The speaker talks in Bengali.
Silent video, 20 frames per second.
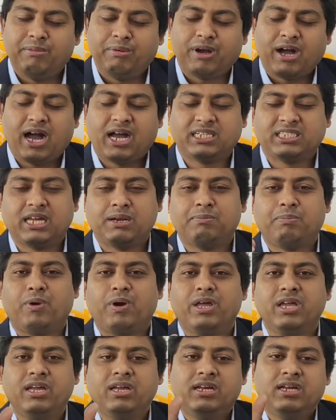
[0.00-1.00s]
এবং আসার
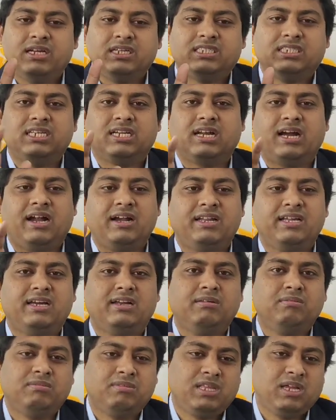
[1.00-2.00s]
পরে সে
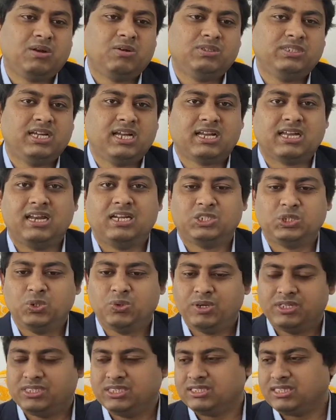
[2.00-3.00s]
গার্ডিয়ান দেখলো যে হ্যাঁ ক্লাস
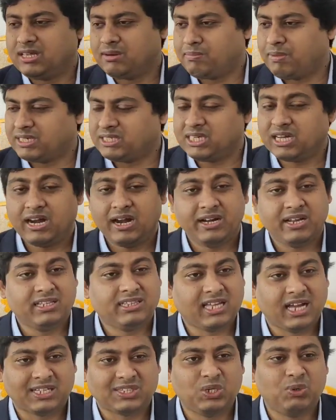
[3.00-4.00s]
শুরু হয়েছে তার পাশে
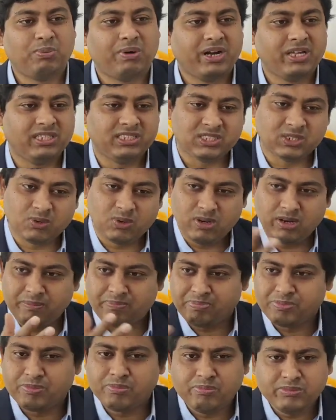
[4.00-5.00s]
গার্ডিয়ান থাকতেও পারে ইচ্ছে করলে